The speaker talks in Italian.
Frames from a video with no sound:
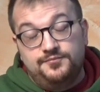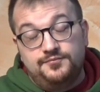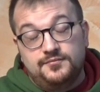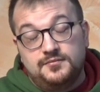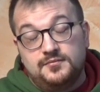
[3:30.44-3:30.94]

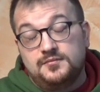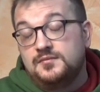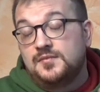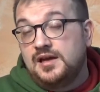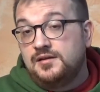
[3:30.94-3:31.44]

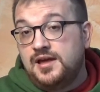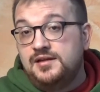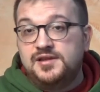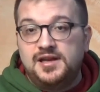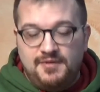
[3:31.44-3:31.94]
mh,
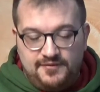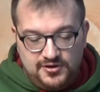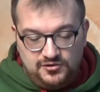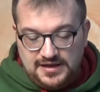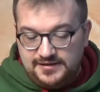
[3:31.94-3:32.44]
che
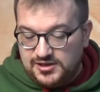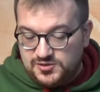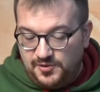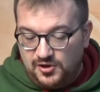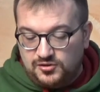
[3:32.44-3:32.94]
derivavano dal
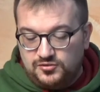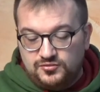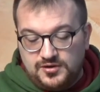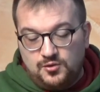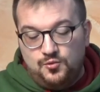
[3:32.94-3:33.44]

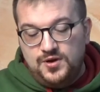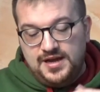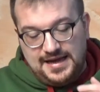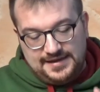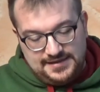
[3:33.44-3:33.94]
trasporto, tra
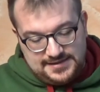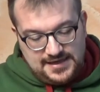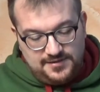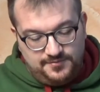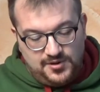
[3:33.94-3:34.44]
cui ad
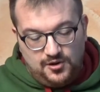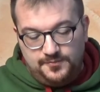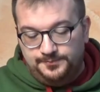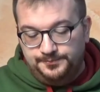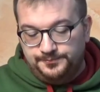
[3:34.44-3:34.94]
esempio
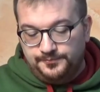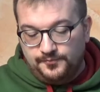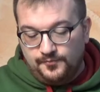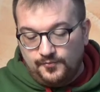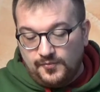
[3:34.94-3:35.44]

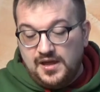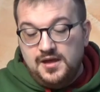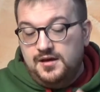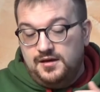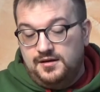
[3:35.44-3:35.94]
mh,
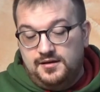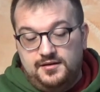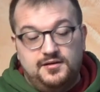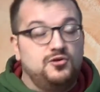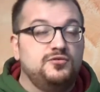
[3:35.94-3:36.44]
eh,
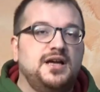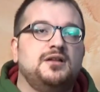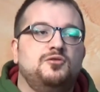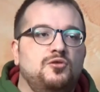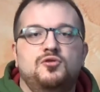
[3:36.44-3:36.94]
il
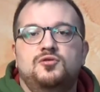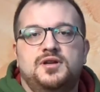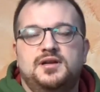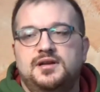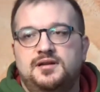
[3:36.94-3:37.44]
contatto
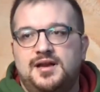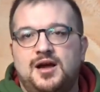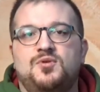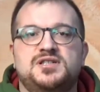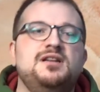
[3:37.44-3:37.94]
con eh,
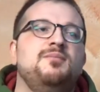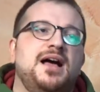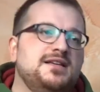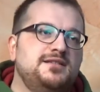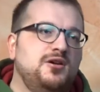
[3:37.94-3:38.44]
l'acqua
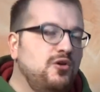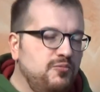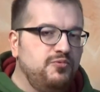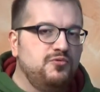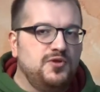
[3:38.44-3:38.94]
salmastra
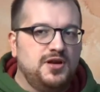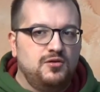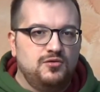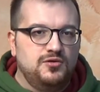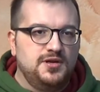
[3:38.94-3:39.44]
oppure
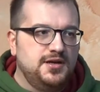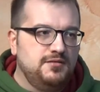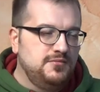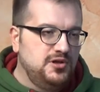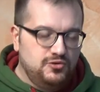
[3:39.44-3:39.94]

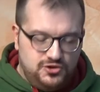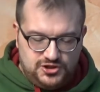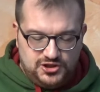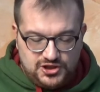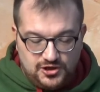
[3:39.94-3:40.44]
con
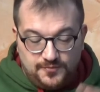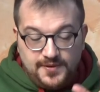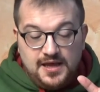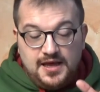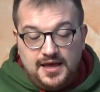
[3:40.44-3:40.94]
l'ossigeno.
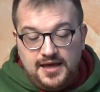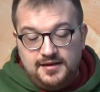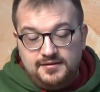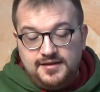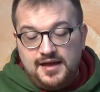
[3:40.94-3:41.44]

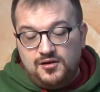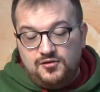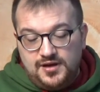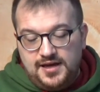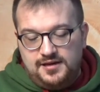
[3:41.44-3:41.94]
Ed
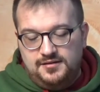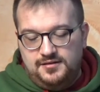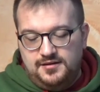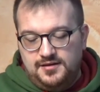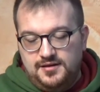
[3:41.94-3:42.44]
ecco che
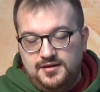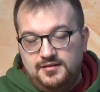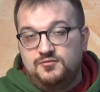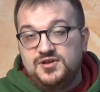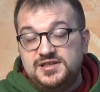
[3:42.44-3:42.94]

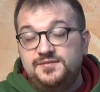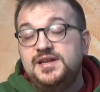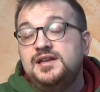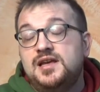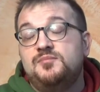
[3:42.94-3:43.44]
eh, questi
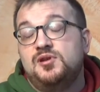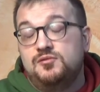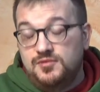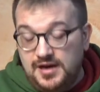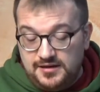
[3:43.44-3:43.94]
vini ebbero
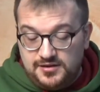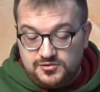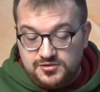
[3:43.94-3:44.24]
un grande